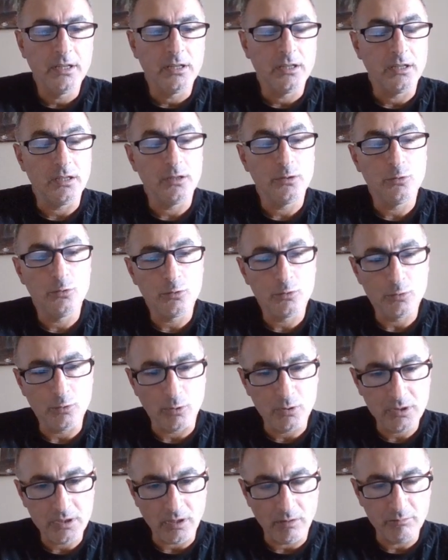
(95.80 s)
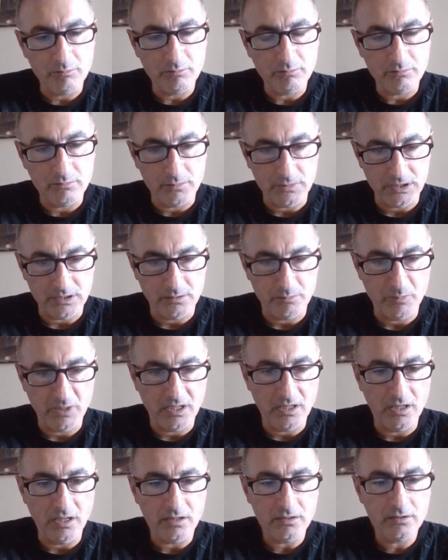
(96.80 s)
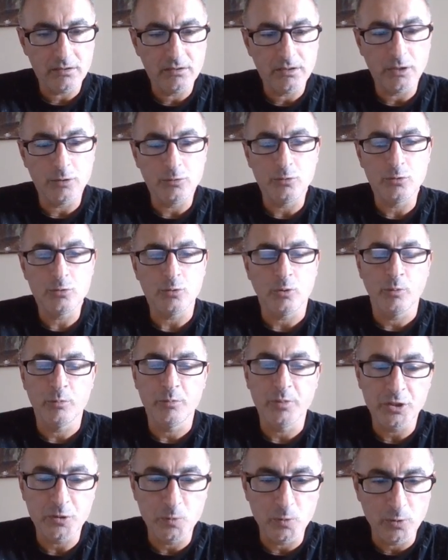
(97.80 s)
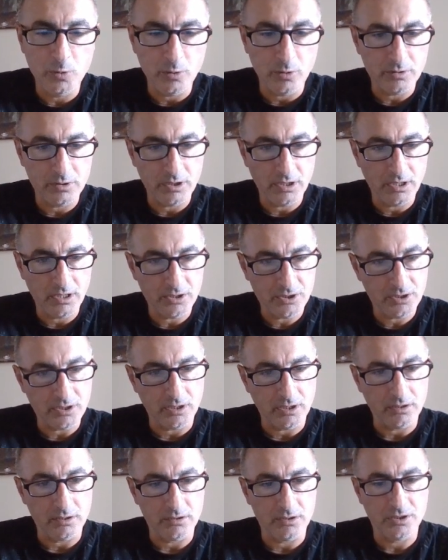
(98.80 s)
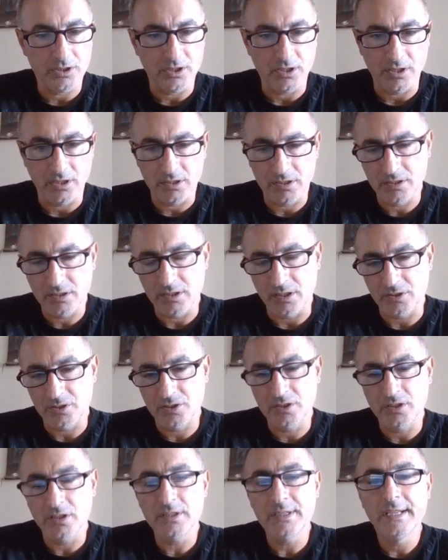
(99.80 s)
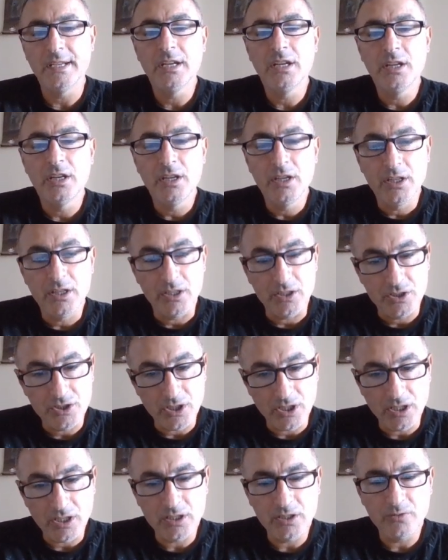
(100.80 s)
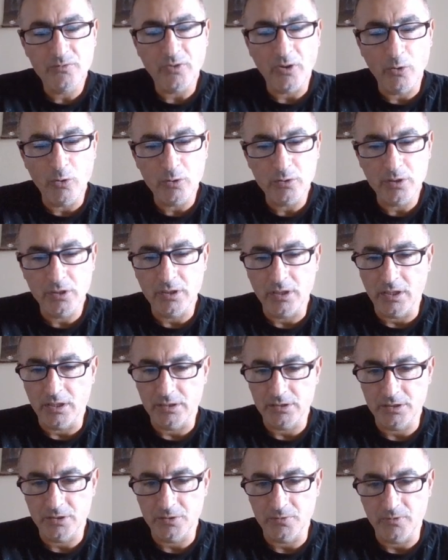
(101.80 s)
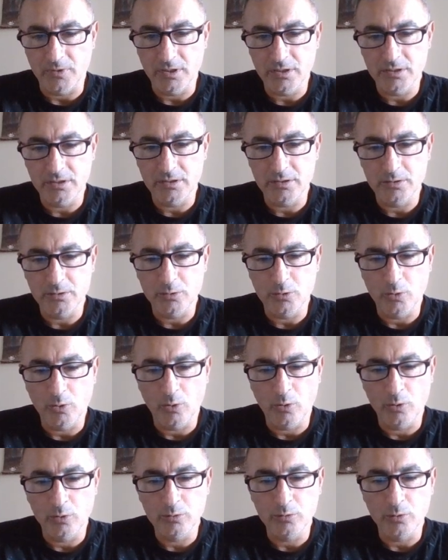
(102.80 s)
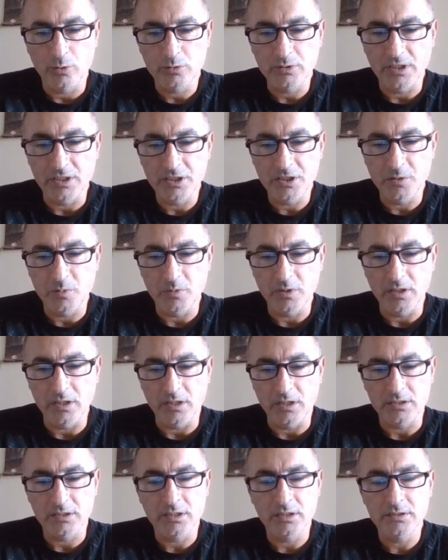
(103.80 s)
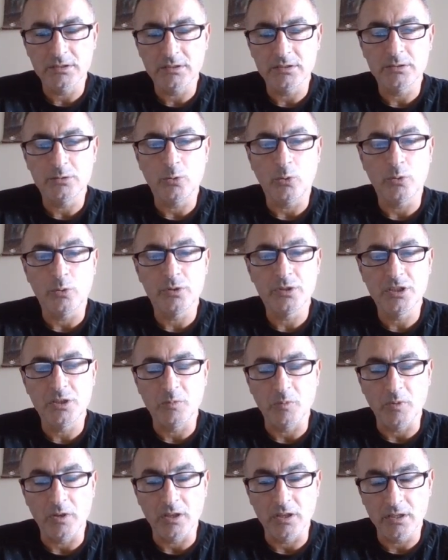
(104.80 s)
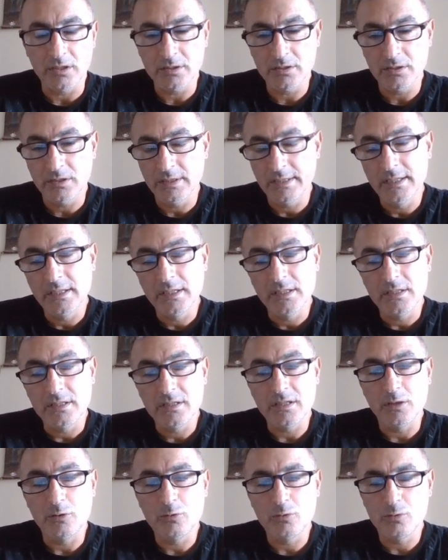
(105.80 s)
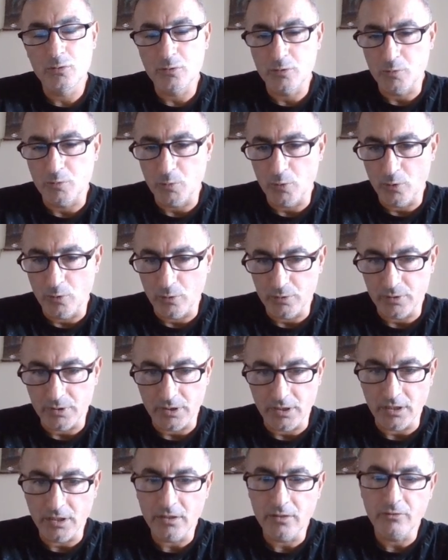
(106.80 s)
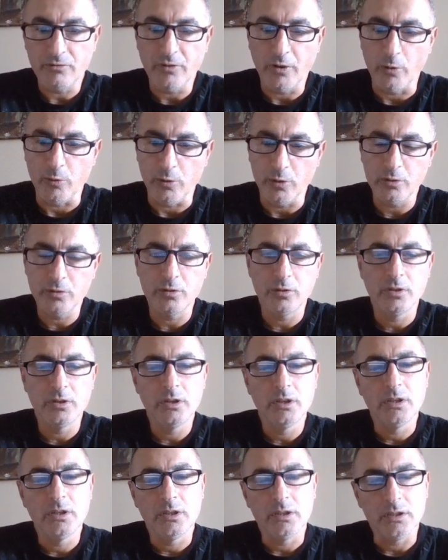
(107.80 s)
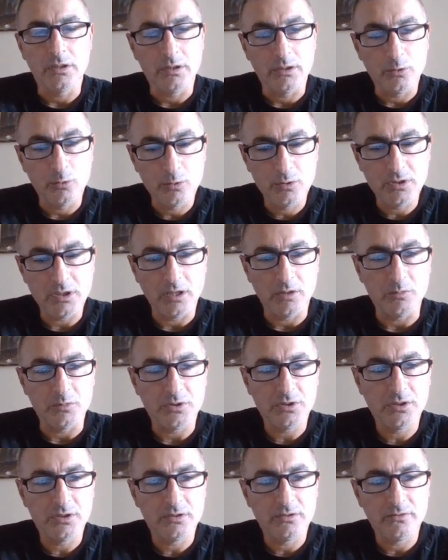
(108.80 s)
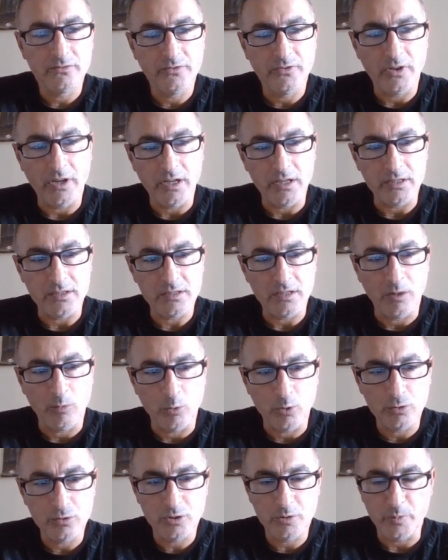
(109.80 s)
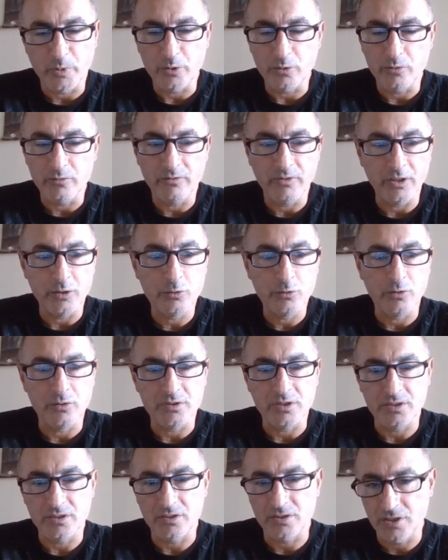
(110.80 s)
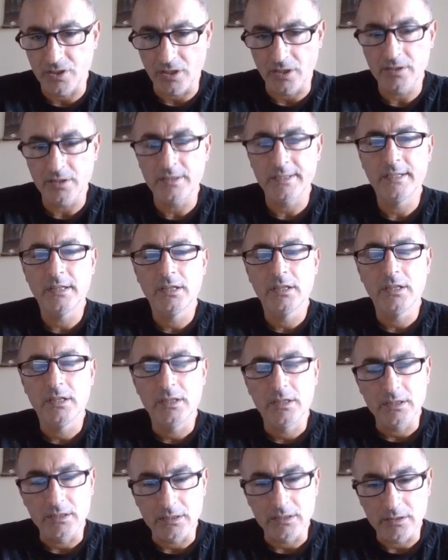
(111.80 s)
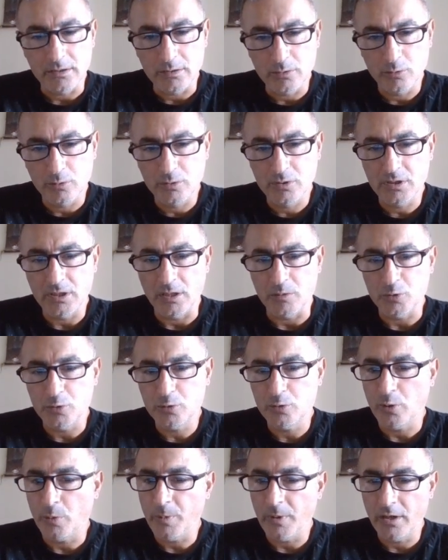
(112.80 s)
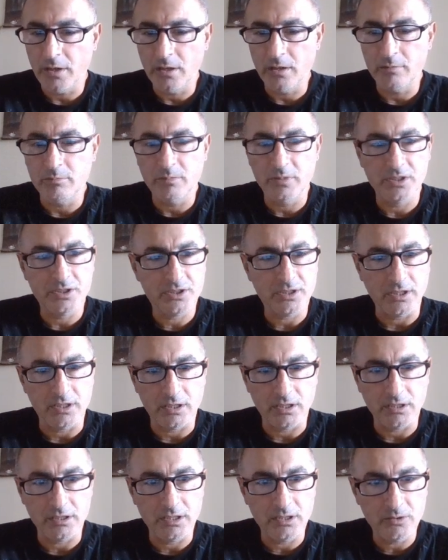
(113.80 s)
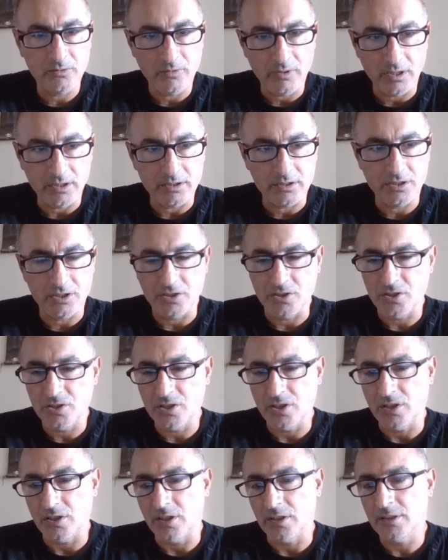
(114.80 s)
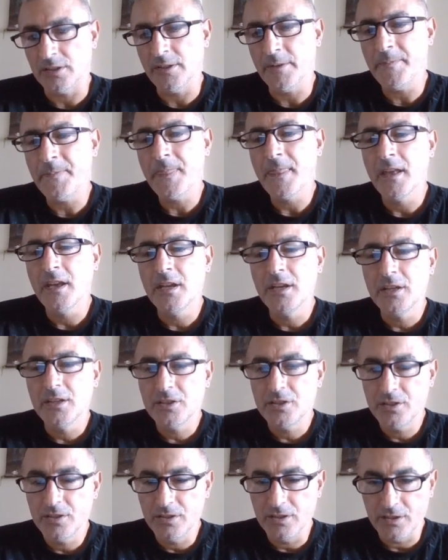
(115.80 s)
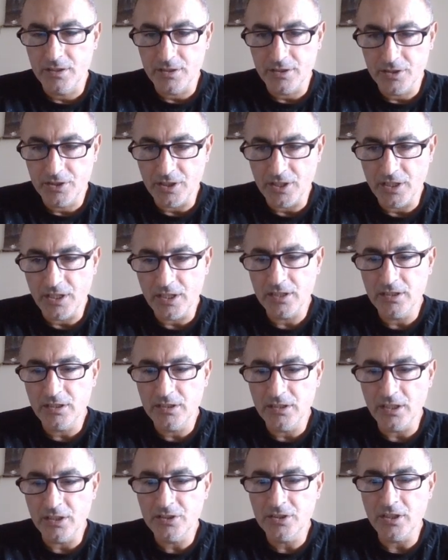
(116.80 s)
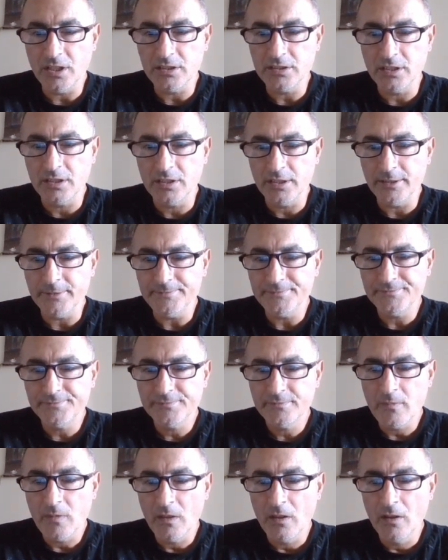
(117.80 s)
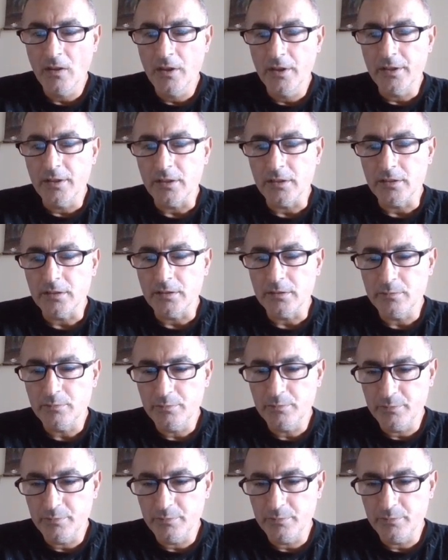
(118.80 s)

190 ee, e, milyar 715 milyon liraya çıkarıldı çeyreklik satışlar. E, çeyreklik FAVÖK'te de artış var. 10.2 milyardan 12 e, milyar 800 milyon liraya FAVÖK yükselmiş. Faiz, amortisman, vergi öncesi kar e, yükselmiş. Toparlanma işaretleri var ikinci çeyrekte. E, çeyreklik net karda da e,